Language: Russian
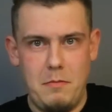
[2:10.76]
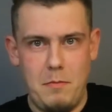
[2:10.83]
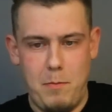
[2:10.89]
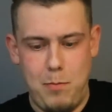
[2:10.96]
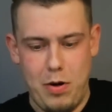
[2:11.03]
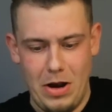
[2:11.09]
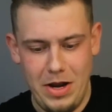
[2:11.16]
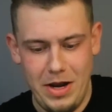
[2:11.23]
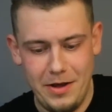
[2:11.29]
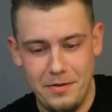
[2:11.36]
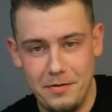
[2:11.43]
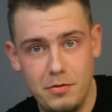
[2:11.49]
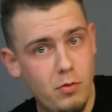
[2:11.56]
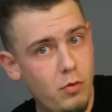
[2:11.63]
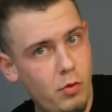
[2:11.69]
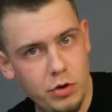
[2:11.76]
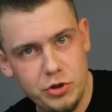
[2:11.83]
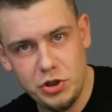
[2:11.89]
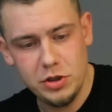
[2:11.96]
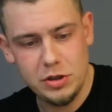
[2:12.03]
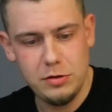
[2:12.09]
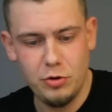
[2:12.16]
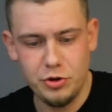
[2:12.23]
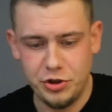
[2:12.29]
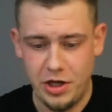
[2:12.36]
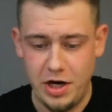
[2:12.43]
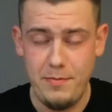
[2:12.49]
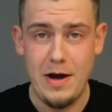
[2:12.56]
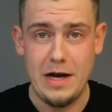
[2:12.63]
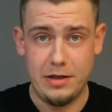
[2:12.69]
Блин, очень сложно,
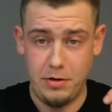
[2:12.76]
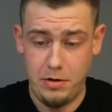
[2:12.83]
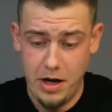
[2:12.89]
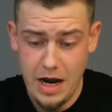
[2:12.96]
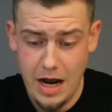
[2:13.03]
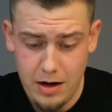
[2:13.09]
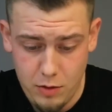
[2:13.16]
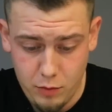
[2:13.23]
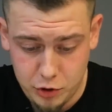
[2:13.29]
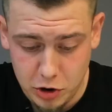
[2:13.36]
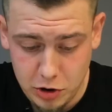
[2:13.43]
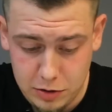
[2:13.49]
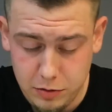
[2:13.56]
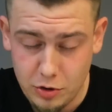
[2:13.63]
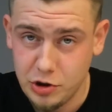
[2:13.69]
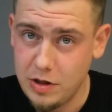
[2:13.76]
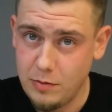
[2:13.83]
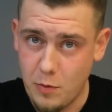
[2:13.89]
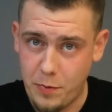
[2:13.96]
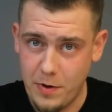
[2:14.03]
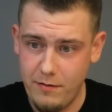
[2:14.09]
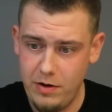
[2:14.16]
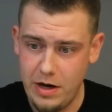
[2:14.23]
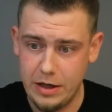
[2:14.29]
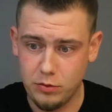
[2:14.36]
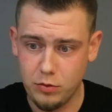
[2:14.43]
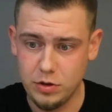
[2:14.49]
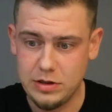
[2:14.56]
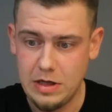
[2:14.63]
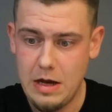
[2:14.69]
ребята, реально очень сложно им
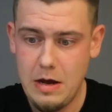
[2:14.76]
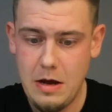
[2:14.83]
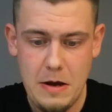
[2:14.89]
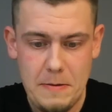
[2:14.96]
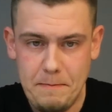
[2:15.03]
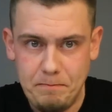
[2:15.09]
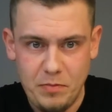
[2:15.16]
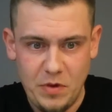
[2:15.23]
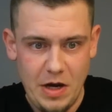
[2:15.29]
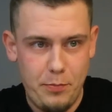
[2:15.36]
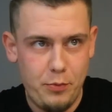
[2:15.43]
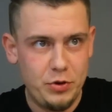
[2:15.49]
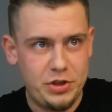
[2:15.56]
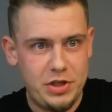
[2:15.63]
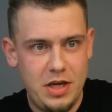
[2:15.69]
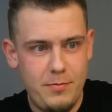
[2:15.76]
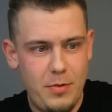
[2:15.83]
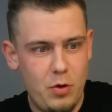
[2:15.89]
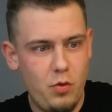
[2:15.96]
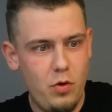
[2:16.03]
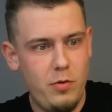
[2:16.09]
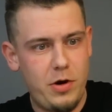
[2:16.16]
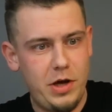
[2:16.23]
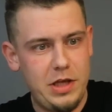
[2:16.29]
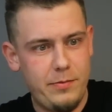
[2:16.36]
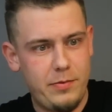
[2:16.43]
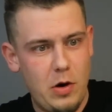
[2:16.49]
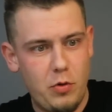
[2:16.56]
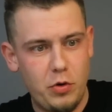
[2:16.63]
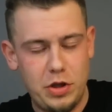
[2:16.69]
управлять. То есть я просто не могу его хотя
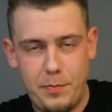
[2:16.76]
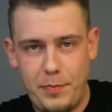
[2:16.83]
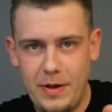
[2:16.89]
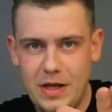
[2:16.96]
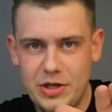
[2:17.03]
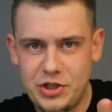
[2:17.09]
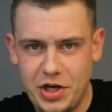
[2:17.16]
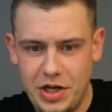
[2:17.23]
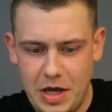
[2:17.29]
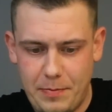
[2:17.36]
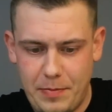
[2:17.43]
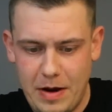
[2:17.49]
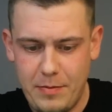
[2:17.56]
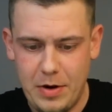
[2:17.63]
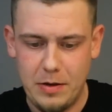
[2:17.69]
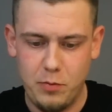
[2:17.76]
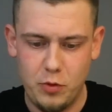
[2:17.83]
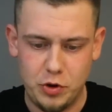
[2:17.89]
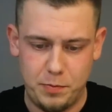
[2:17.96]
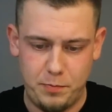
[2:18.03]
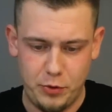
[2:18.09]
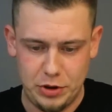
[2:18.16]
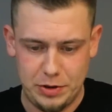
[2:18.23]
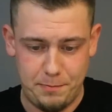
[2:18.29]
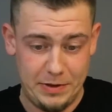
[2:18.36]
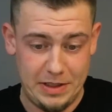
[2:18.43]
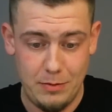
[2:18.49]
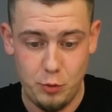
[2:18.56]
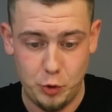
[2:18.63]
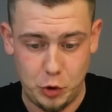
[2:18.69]
бы какое-то положение поймать. Может, просто
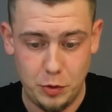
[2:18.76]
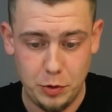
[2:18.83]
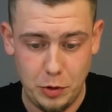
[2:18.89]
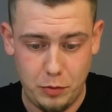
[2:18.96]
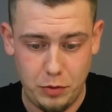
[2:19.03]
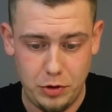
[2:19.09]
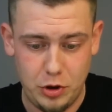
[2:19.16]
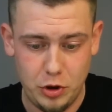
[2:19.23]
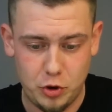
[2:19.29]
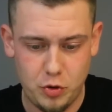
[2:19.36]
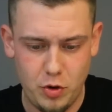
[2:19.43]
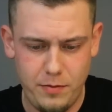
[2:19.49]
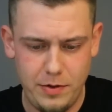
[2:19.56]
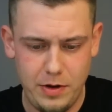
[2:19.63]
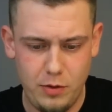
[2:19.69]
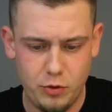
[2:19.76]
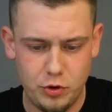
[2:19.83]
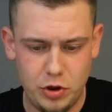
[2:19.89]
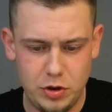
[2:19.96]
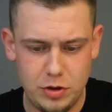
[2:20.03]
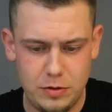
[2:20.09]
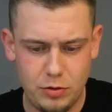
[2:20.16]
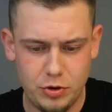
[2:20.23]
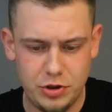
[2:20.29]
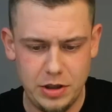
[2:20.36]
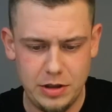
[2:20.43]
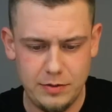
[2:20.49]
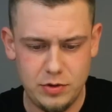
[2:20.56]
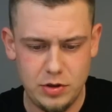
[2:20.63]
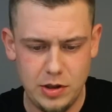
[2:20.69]
потому, что он такой дешевый и очень сложно
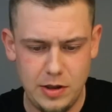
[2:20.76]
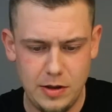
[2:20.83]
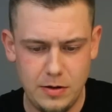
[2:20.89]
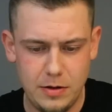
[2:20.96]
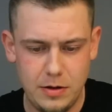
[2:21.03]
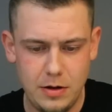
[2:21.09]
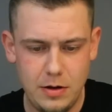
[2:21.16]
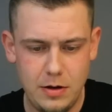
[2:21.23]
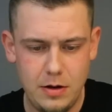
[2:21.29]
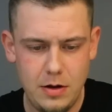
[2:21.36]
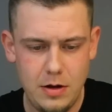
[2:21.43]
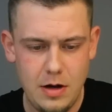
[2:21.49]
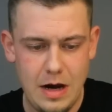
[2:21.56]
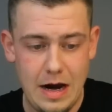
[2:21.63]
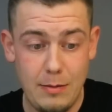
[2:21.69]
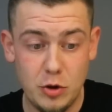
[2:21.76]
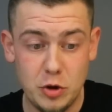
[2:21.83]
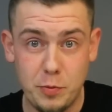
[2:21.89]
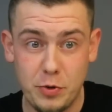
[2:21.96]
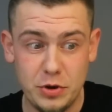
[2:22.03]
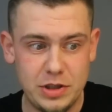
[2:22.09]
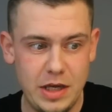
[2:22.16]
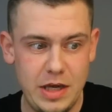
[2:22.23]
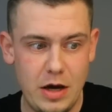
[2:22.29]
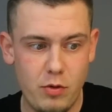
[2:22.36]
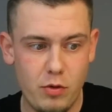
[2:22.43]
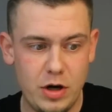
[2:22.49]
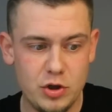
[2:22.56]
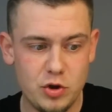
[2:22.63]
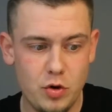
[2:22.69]
это все делать. А может, просто я
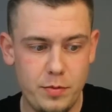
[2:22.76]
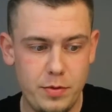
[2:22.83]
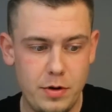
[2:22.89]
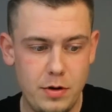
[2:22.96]
рукожоп.